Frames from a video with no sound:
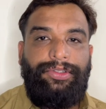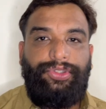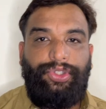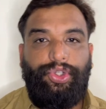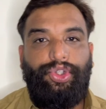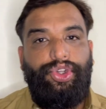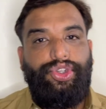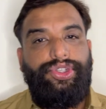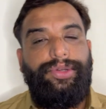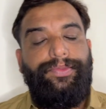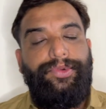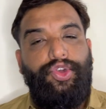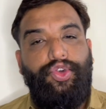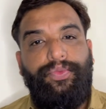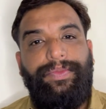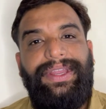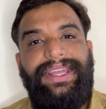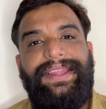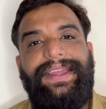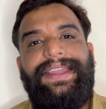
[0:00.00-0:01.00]
तो दोस्तों मुझे
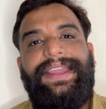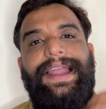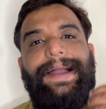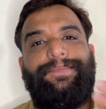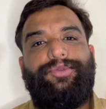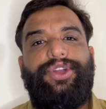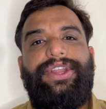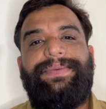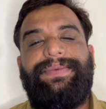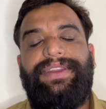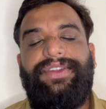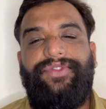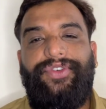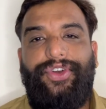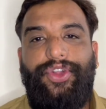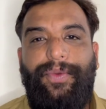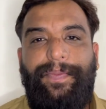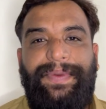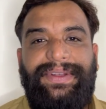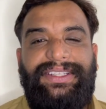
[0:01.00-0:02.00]
उम्मीद है कि आपको ये मेरी
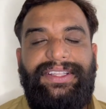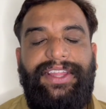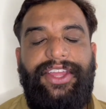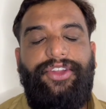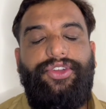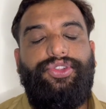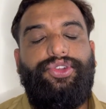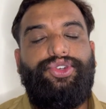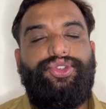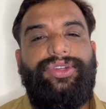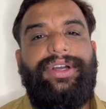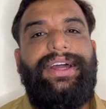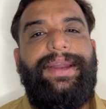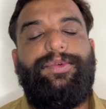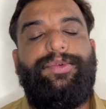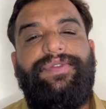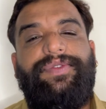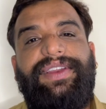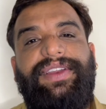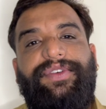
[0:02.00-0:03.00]
वीडियो पसंद आई दोस्तों अगर
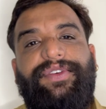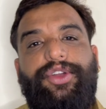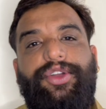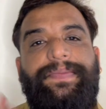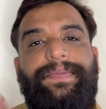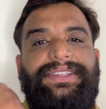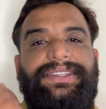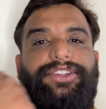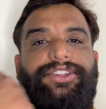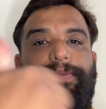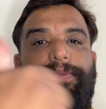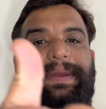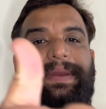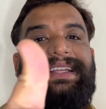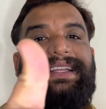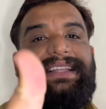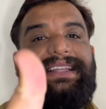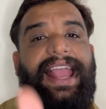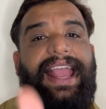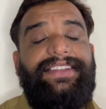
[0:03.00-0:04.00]
आपको मेरी वीडियो पसंद है तो
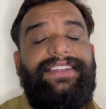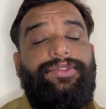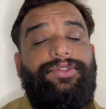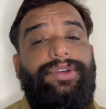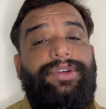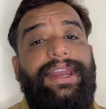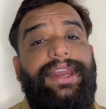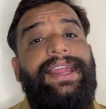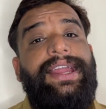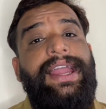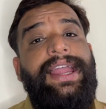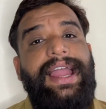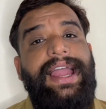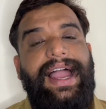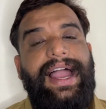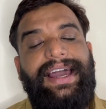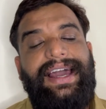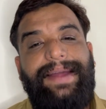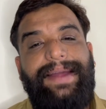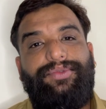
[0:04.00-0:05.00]
प्लीज लाइक जरूर करें
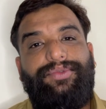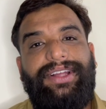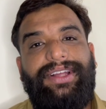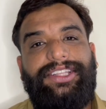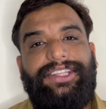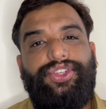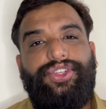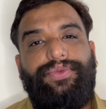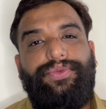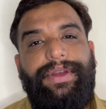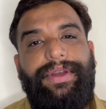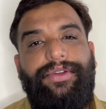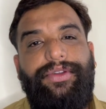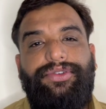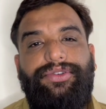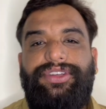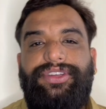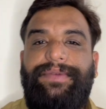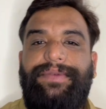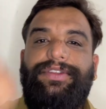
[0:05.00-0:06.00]
अगर आपको लगता है मेरी वीडियो
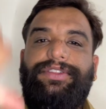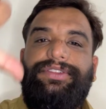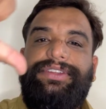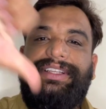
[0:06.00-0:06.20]
कुछ कमी है तो